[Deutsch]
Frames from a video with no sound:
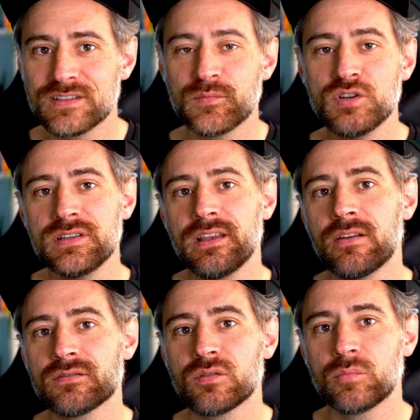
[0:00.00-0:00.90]
Ich möchte dir
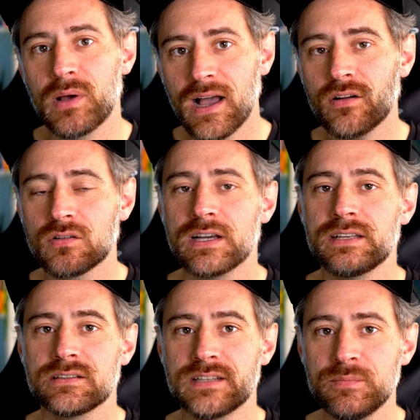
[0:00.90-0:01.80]
noch so ein paar
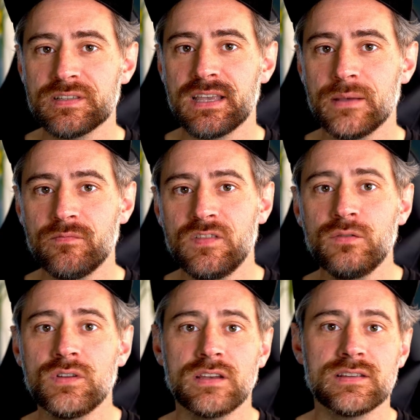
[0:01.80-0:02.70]
konkrete Tipps geben, wie
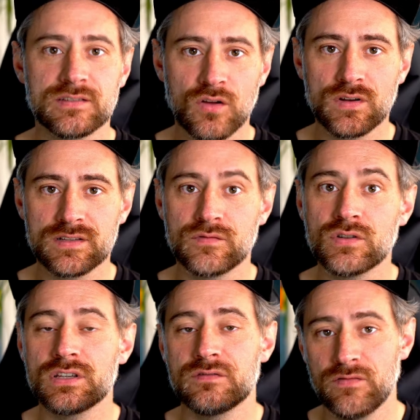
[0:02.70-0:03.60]
du denn die Stories
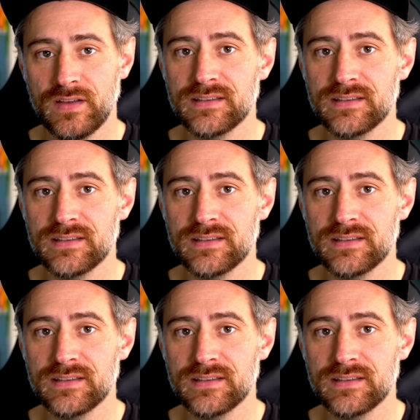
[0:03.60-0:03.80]
wirklich verwenden